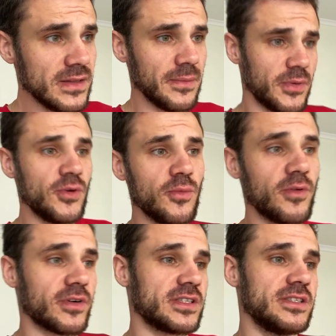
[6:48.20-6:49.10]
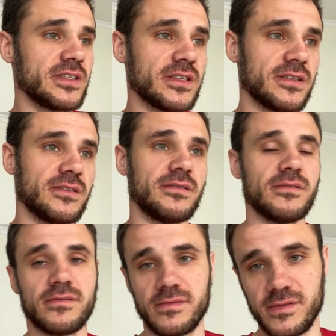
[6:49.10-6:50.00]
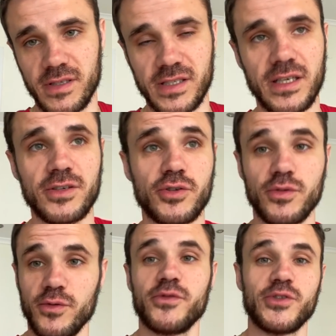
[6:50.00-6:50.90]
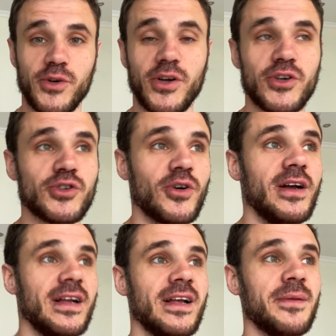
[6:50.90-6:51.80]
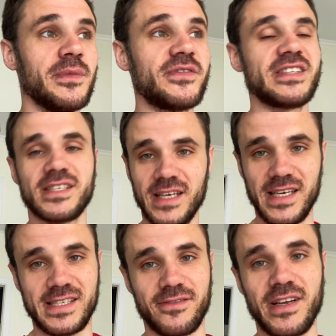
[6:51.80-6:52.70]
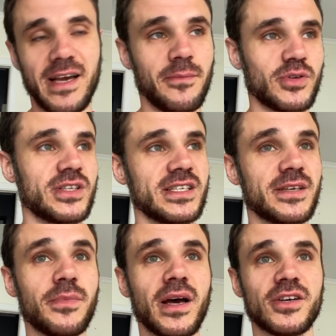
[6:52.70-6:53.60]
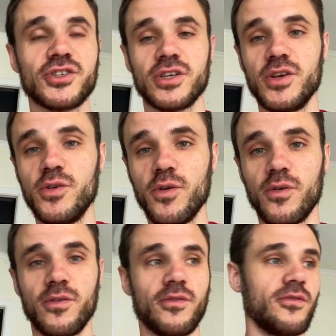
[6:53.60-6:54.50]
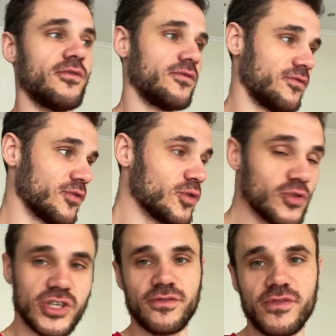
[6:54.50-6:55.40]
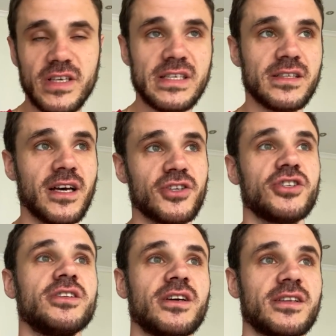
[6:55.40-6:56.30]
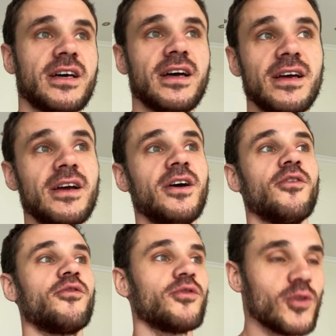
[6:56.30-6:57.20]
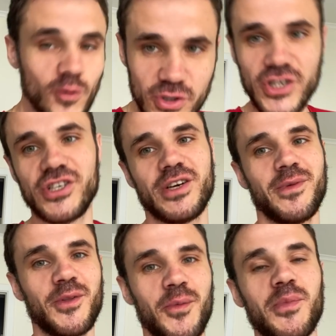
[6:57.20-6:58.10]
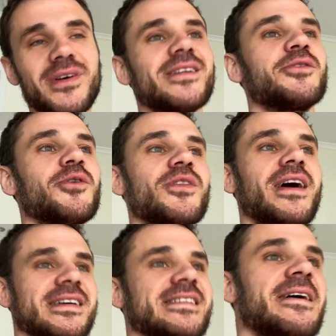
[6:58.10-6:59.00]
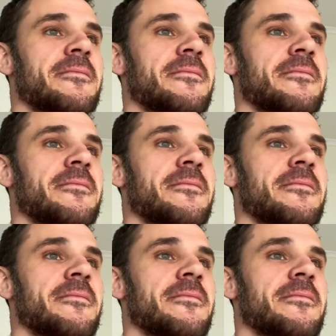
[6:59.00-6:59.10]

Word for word: на прием квартиры, э, сказала, что все хорошо. Мы всегда оставляем после себя жилье в лучшем виде, даже иногда в лучше, чем оно было до нас.